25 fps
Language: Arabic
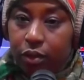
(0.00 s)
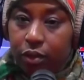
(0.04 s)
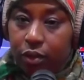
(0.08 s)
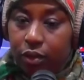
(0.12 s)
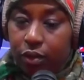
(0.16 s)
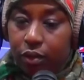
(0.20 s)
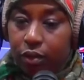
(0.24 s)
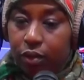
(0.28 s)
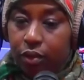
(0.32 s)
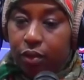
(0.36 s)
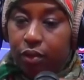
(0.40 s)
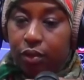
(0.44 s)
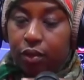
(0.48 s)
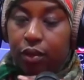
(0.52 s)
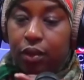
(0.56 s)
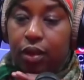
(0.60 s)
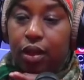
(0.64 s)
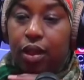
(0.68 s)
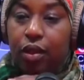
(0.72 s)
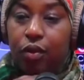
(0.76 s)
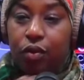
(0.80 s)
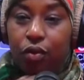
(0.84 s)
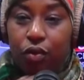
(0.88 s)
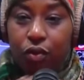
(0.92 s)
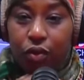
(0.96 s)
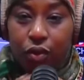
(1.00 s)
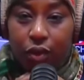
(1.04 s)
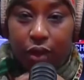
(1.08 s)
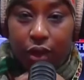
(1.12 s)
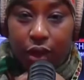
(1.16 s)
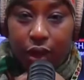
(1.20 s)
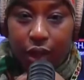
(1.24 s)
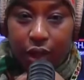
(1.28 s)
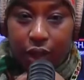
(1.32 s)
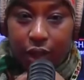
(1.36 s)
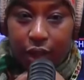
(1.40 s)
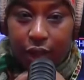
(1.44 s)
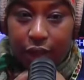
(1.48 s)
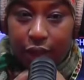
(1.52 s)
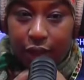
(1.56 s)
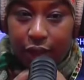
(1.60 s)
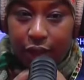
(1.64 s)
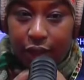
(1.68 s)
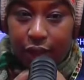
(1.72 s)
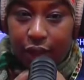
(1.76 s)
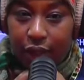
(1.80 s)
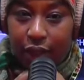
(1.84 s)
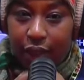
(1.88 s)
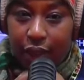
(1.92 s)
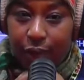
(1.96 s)
القلية فوالا
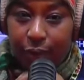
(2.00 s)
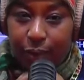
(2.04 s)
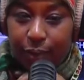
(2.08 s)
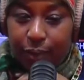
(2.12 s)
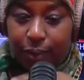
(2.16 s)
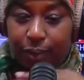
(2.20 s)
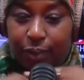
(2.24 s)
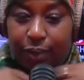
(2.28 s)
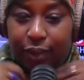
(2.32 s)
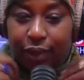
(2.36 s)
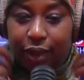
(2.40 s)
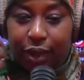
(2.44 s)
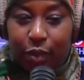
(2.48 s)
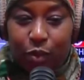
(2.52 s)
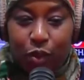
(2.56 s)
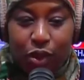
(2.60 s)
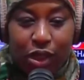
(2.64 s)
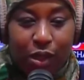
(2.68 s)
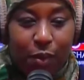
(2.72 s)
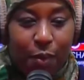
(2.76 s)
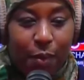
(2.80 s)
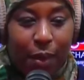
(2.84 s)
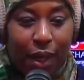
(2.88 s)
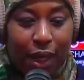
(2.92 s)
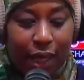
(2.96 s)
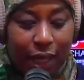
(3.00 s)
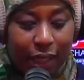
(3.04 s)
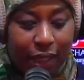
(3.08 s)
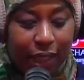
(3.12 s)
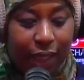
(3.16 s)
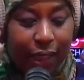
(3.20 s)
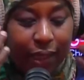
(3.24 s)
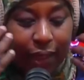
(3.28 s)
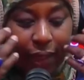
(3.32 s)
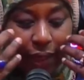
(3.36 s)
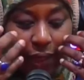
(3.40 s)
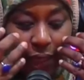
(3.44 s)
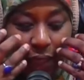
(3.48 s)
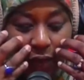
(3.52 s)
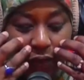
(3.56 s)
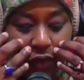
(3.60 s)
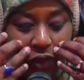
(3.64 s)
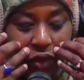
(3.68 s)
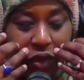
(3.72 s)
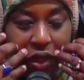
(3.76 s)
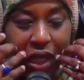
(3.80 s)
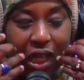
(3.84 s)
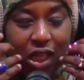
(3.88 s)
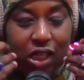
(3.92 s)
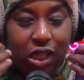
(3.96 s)
المسميات كتختلف
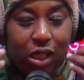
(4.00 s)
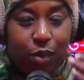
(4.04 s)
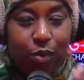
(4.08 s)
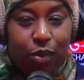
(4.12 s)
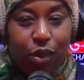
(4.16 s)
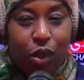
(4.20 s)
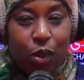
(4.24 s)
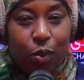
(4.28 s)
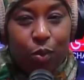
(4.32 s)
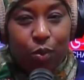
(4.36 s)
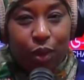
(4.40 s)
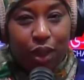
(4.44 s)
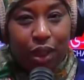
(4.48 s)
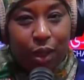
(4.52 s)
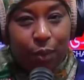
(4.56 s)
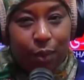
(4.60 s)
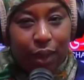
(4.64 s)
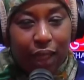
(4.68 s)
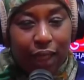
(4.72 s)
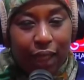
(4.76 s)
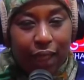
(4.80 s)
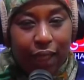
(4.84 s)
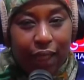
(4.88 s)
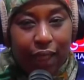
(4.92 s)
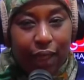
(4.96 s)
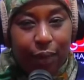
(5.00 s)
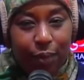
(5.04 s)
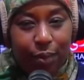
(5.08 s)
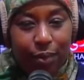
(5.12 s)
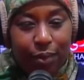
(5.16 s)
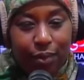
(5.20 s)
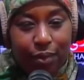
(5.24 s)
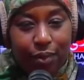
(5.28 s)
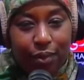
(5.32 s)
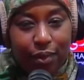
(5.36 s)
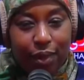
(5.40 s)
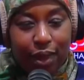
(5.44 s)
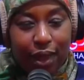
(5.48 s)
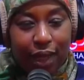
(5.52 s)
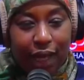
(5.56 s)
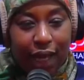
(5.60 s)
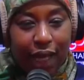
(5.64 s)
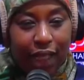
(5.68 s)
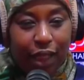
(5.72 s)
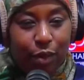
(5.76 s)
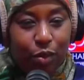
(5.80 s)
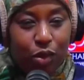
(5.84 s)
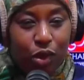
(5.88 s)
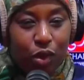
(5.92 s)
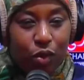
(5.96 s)
دونك اجي نبداو بعدا بالحريرة
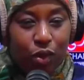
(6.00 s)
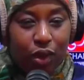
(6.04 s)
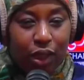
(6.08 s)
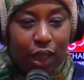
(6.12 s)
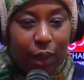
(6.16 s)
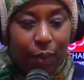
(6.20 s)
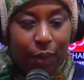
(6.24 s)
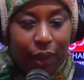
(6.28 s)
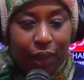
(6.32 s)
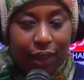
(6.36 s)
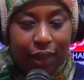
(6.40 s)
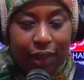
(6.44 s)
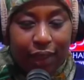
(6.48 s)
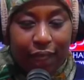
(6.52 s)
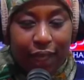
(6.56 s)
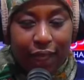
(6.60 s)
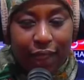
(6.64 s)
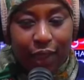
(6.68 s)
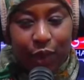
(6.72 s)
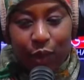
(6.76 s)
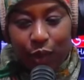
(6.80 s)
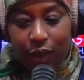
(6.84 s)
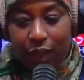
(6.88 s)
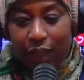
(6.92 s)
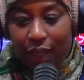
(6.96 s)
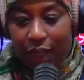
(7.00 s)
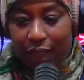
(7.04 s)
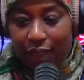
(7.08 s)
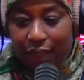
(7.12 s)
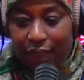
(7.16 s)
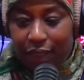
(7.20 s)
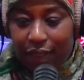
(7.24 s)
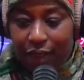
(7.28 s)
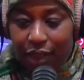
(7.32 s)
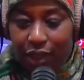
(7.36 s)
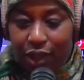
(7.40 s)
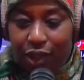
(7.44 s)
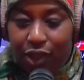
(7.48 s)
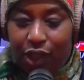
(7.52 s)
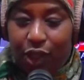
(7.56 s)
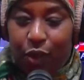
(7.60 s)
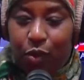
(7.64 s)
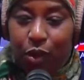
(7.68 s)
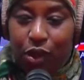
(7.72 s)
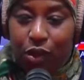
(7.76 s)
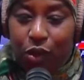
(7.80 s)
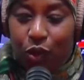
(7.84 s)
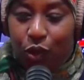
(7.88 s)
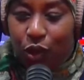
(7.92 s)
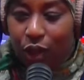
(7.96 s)
عاد نمشيو للطبق الثاني وحنا غاديين
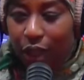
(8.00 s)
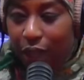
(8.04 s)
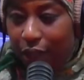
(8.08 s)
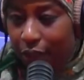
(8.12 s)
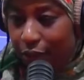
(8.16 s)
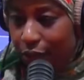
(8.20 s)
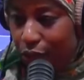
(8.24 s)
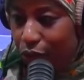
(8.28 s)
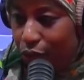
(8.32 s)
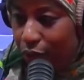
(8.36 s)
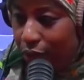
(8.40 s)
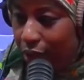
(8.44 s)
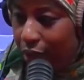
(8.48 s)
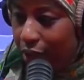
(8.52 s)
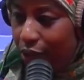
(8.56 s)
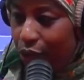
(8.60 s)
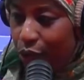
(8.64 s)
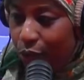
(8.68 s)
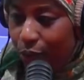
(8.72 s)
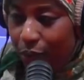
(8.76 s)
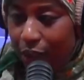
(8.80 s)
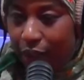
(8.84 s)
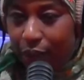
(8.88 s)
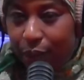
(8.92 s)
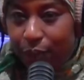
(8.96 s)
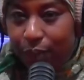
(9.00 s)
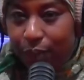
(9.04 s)
لشيوات اخرى تفضلي سميه